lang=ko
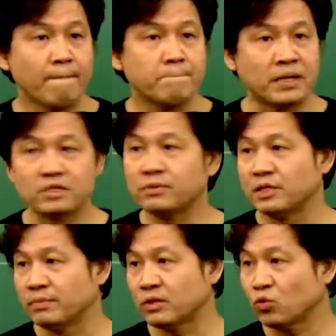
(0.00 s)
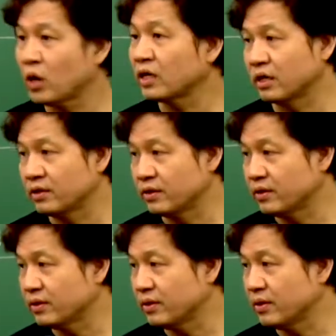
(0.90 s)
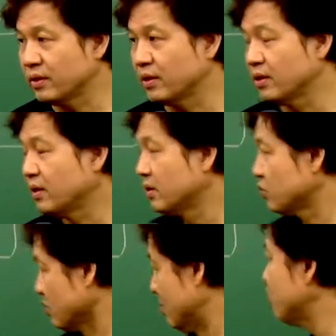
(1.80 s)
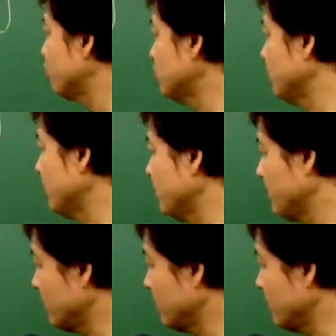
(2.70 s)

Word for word: 빠져버립니다. 또 가게 되거든요. 예. 정말 부짐이에요.